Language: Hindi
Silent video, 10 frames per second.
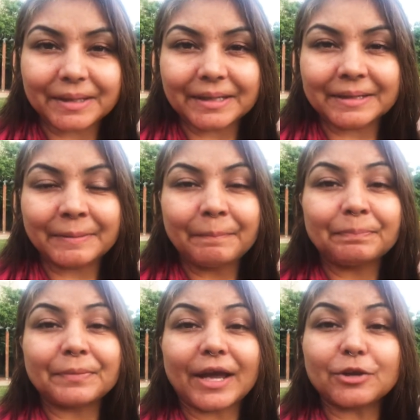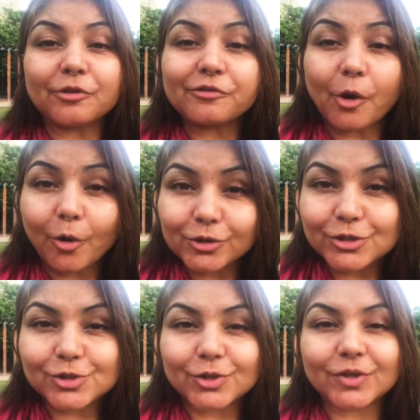it. and एंड ऑफ
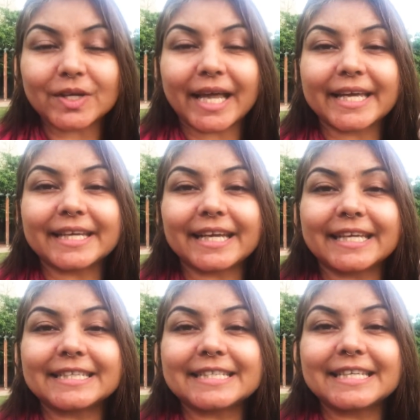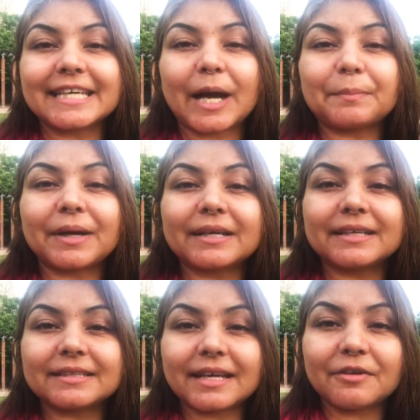ऑल्सो ki aapka
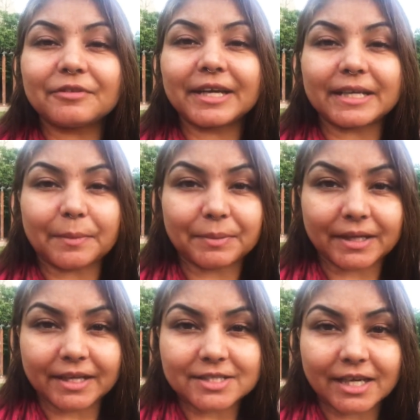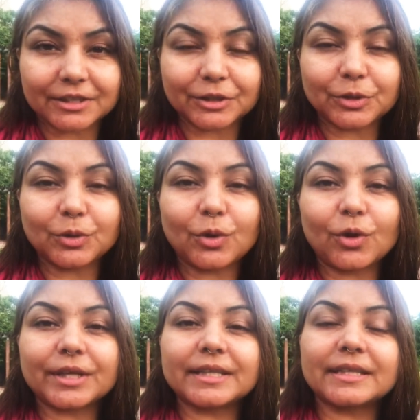kitna weight aap karna chahte ho
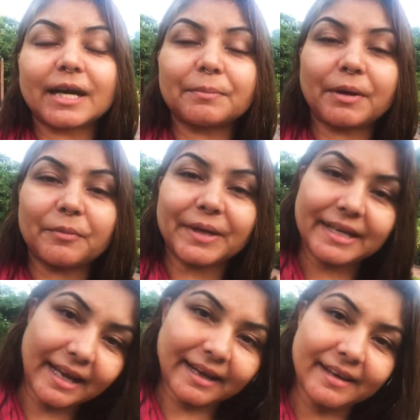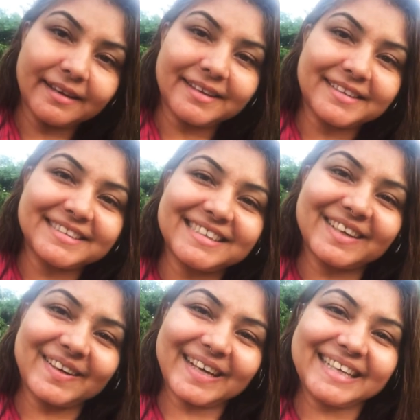aur kitna aapka weight hai
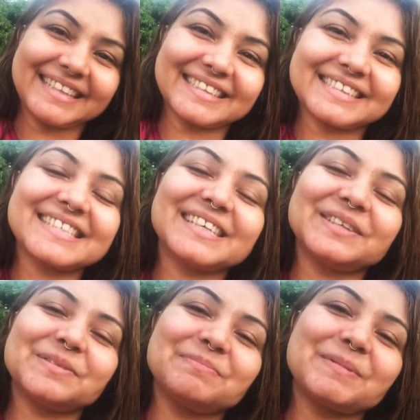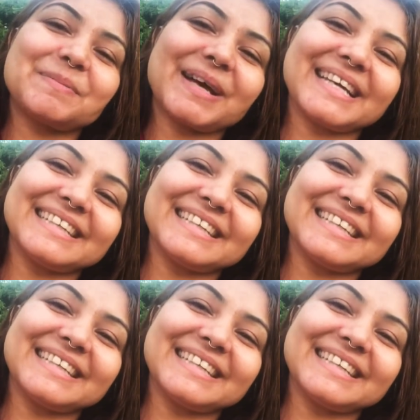right see you bye bye